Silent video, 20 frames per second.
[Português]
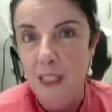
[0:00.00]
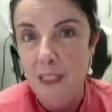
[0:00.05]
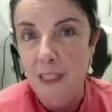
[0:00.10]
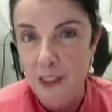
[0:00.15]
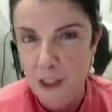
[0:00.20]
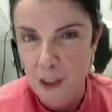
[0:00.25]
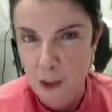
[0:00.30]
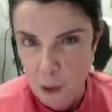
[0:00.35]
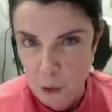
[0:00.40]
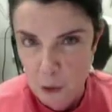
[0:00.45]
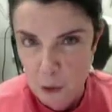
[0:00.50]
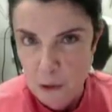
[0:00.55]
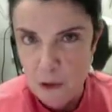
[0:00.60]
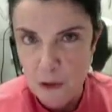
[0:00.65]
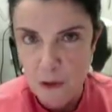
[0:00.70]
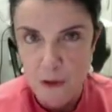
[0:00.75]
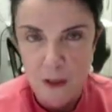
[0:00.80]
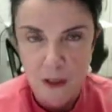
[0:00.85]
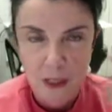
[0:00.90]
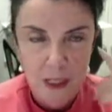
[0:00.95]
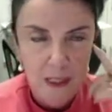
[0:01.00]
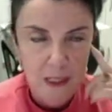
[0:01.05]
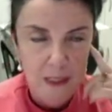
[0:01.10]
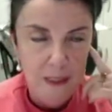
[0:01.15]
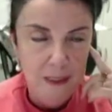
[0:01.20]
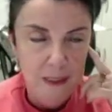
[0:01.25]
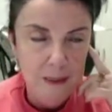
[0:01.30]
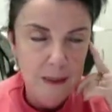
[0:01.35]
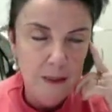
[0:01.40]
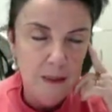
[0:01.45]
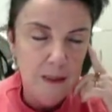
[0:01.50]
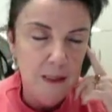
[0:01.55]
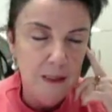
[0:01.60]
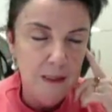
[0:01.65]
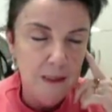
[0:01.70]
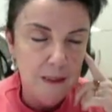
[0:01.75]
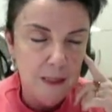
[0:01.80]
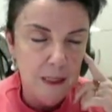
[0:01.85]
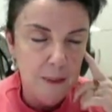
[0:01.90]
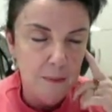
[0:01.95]
religioso, né,
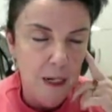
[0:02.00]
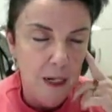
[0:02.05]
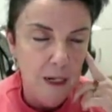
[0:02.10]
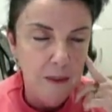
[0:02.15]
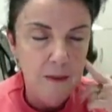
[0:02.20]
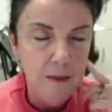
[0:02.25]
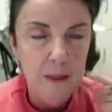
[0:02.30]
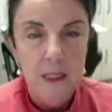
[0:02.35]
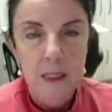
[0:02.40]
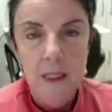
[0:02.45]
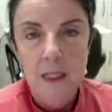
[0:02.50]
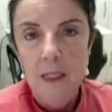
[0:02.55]
nesse trabalho.